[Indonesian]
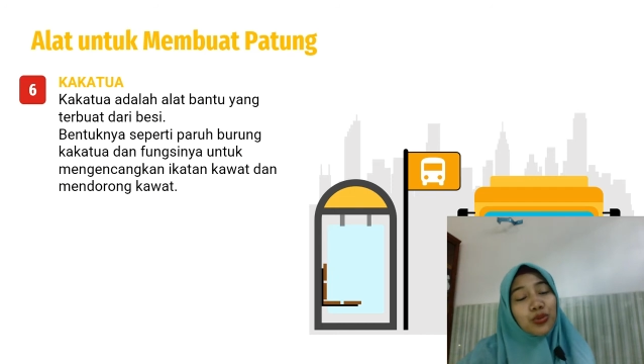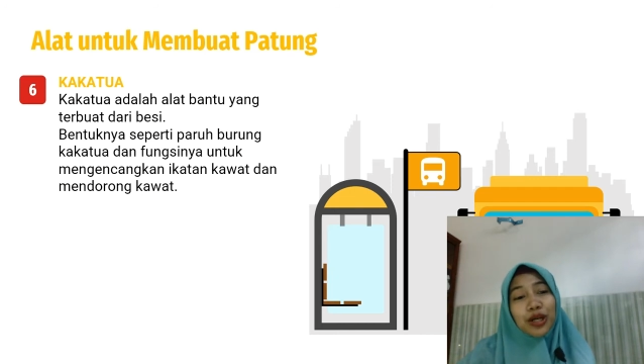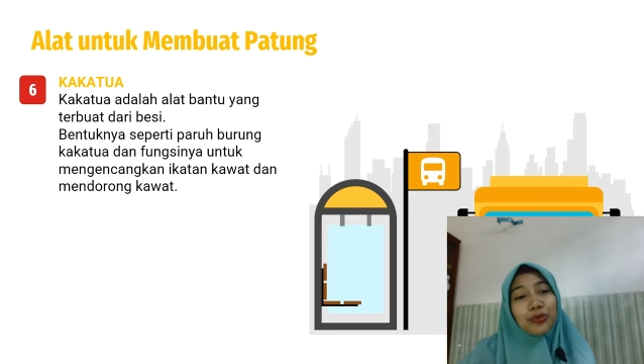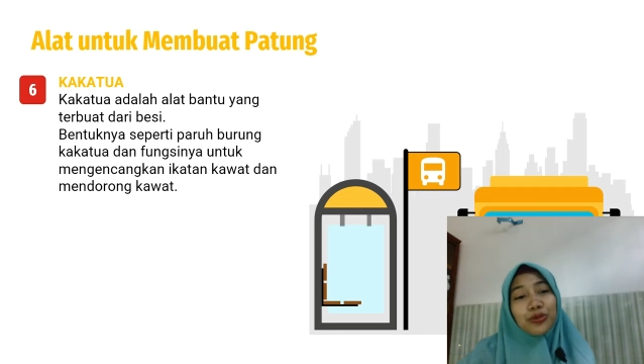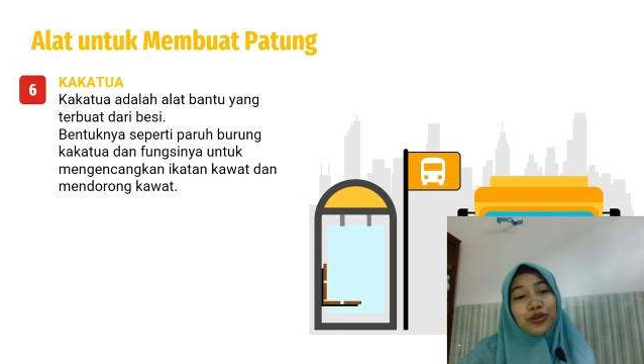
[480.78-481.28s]

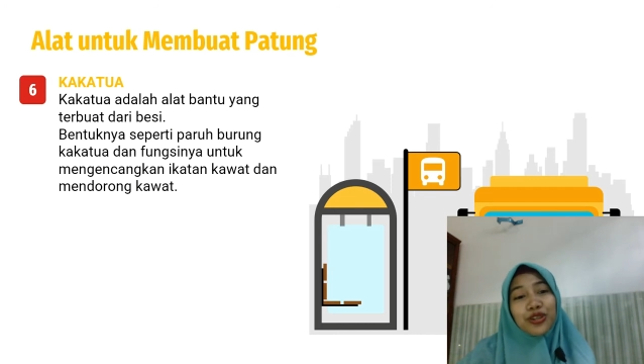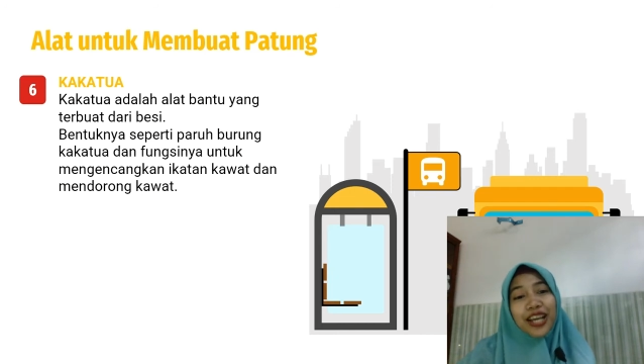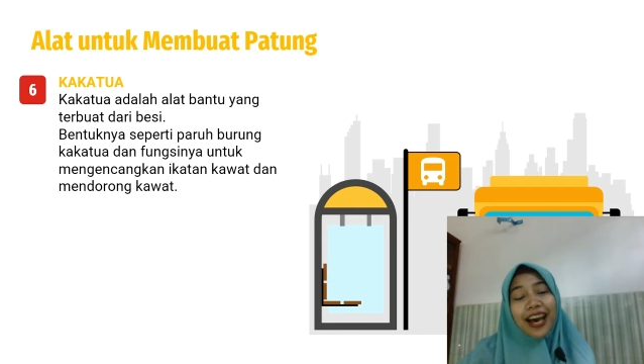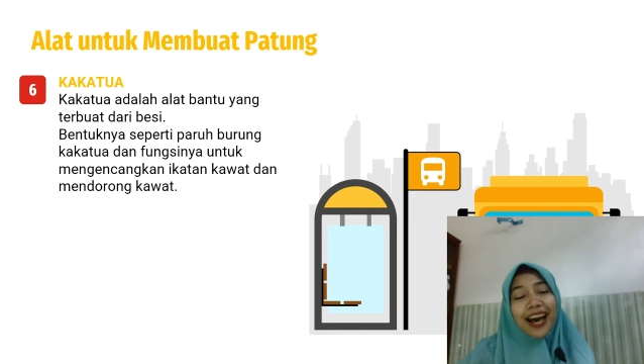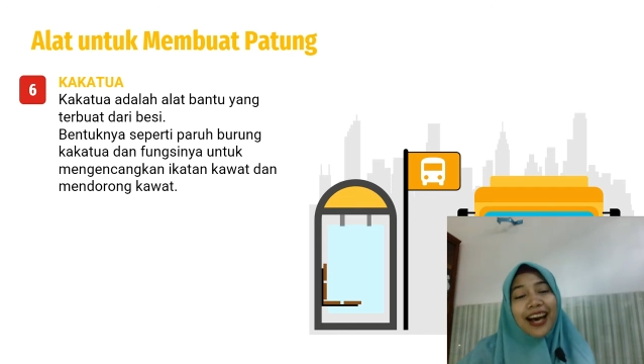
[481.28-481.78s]
bukan burung
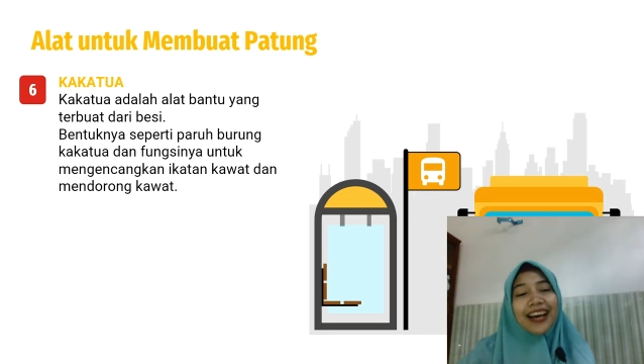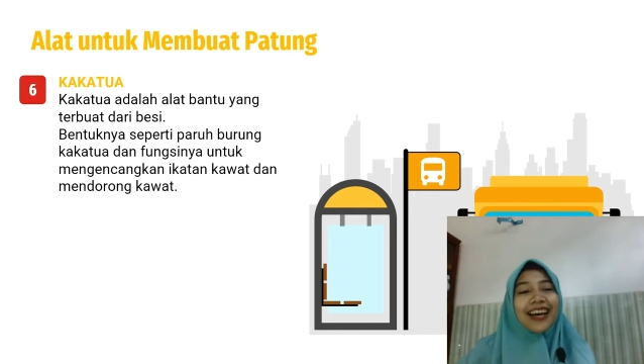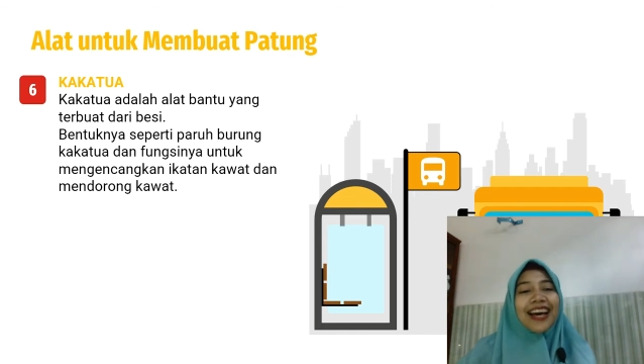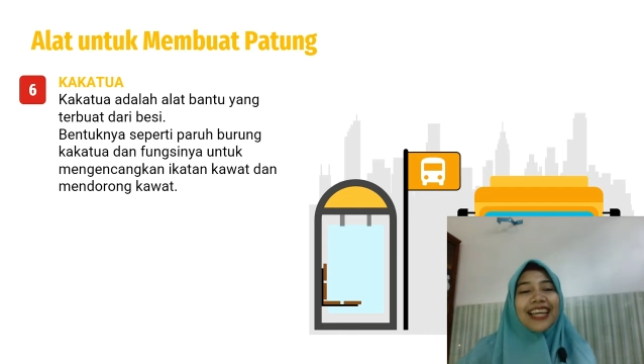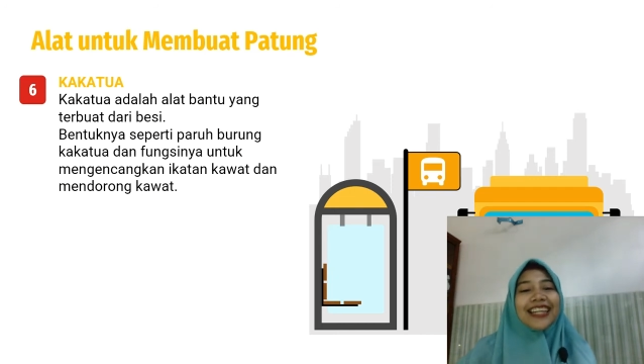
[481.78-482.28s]
ya
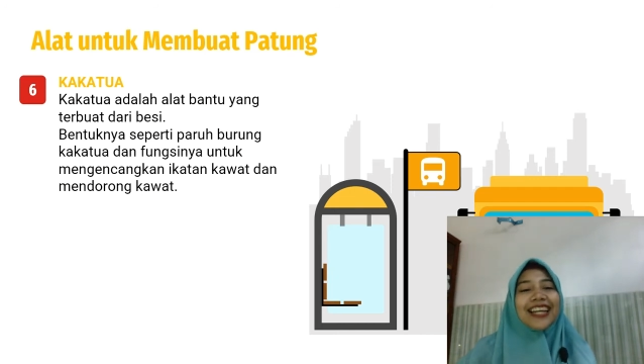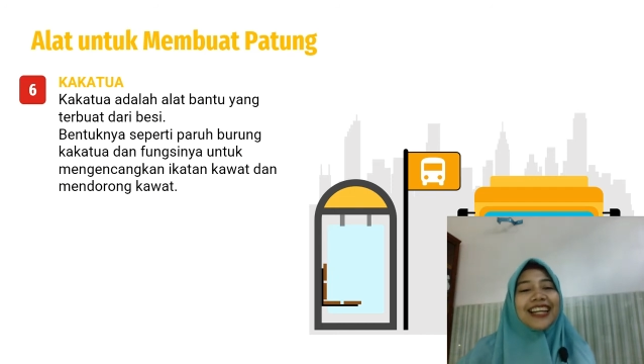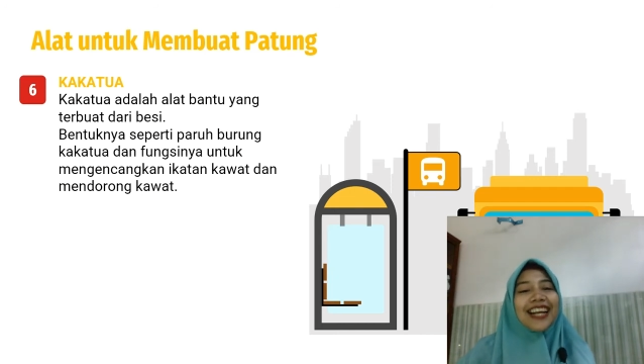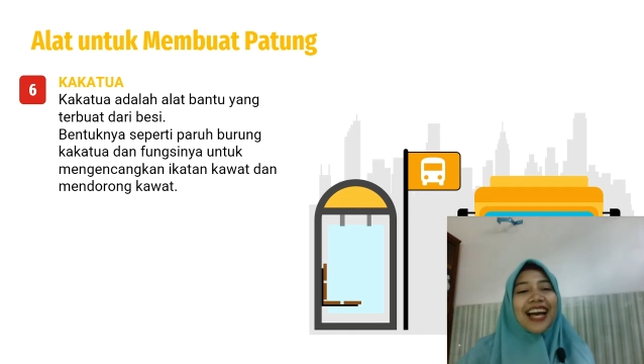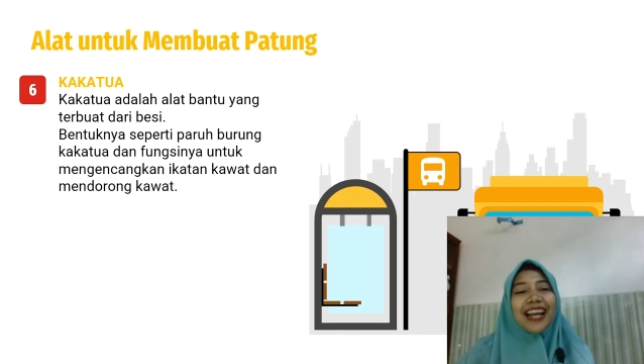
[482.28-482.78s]
ini
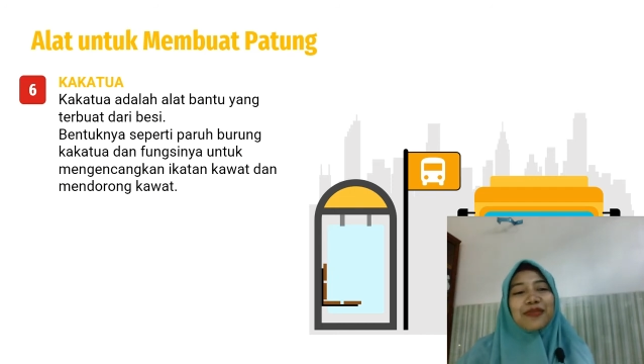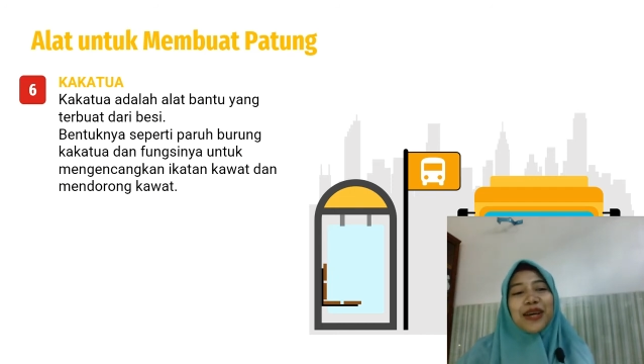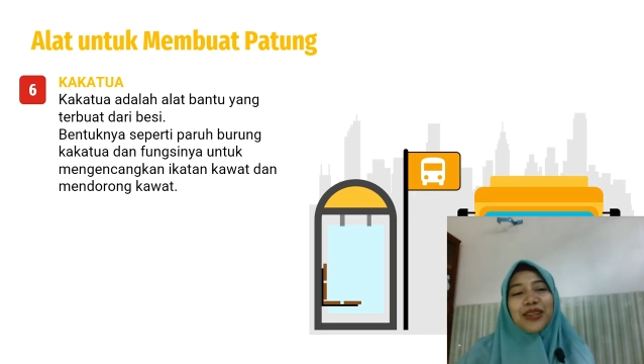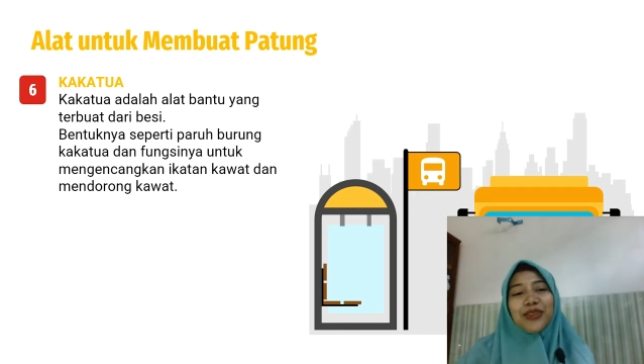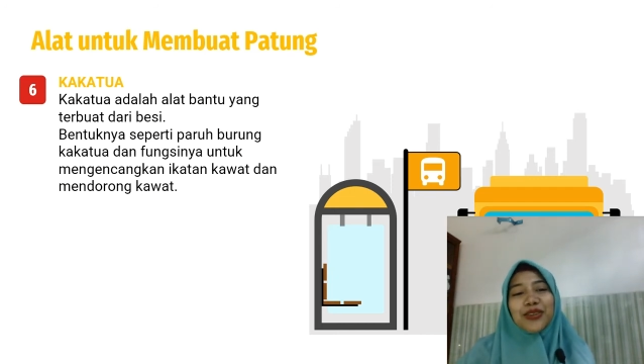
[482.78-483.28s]
adalah alat
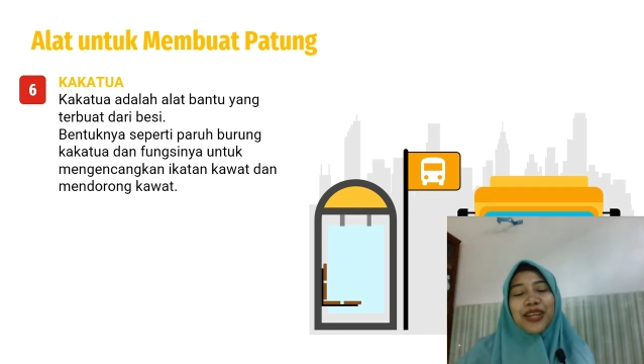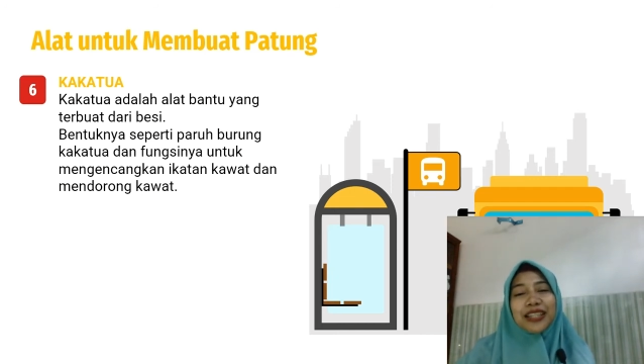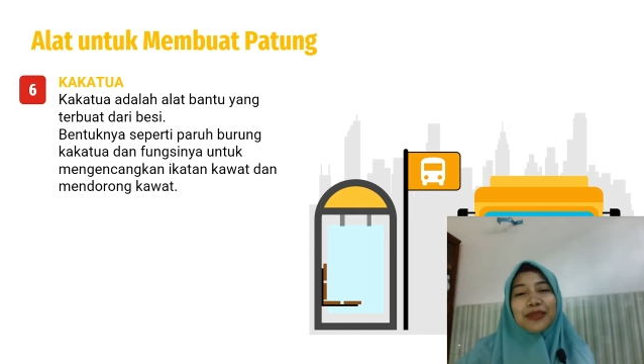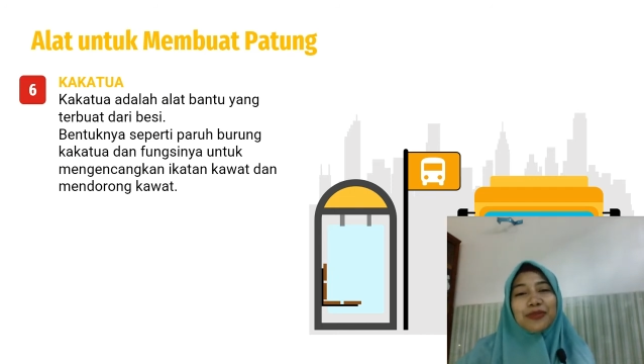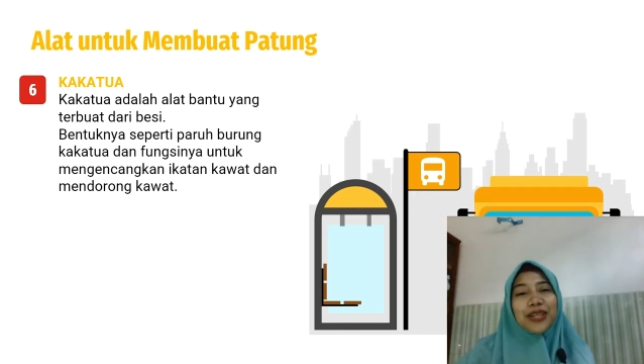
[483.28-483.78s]
bantu yang
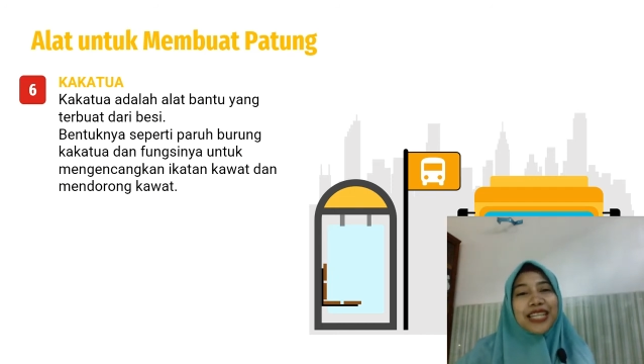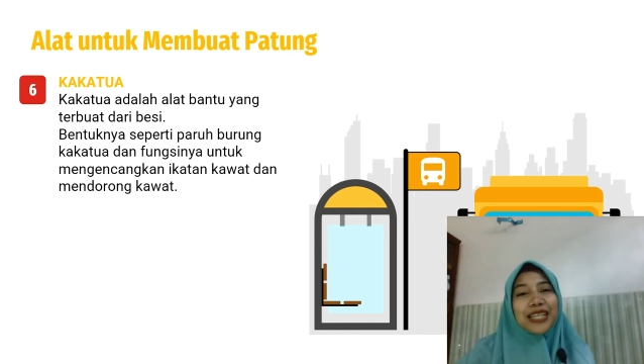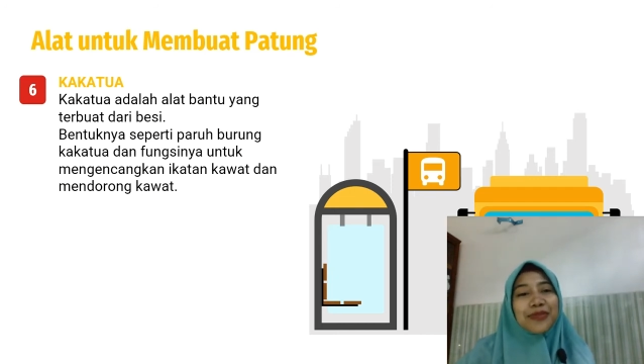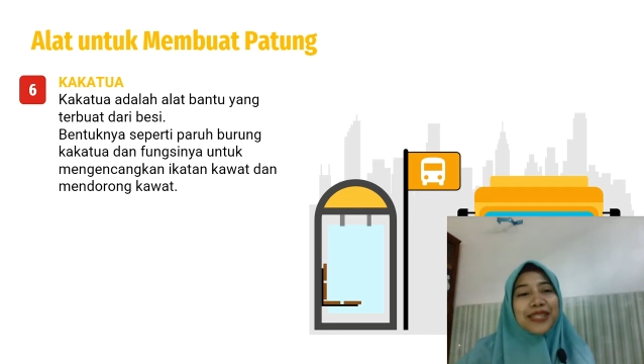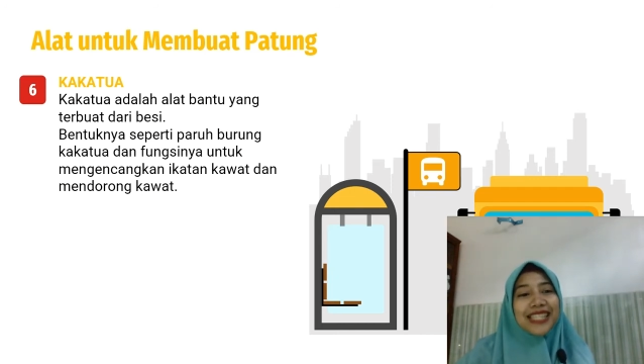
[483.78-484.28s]
terbuat
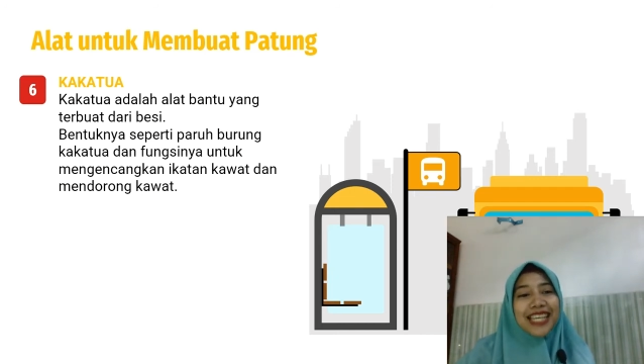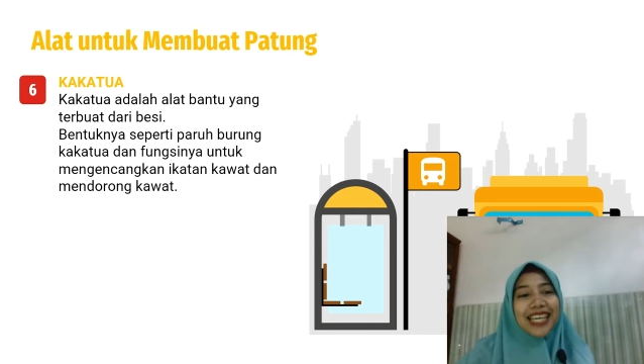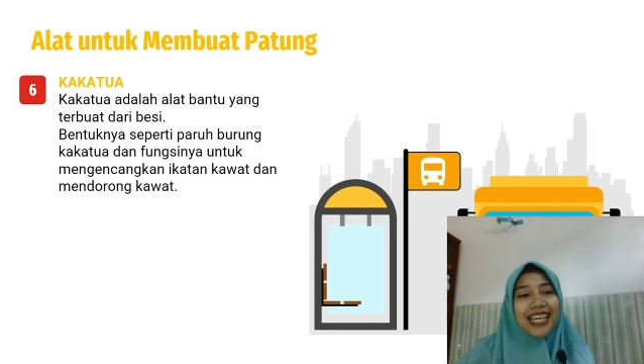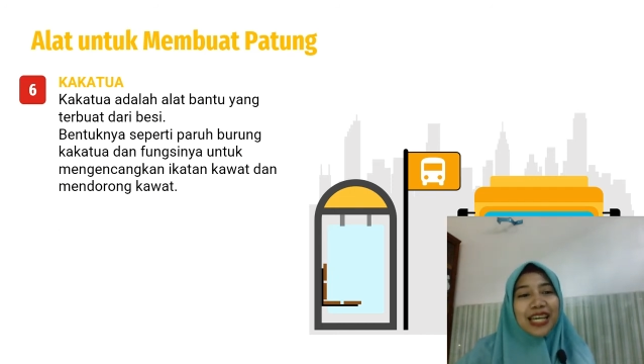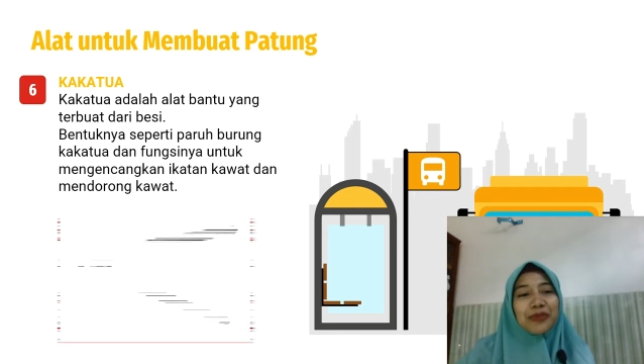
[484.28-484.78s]
dari besi.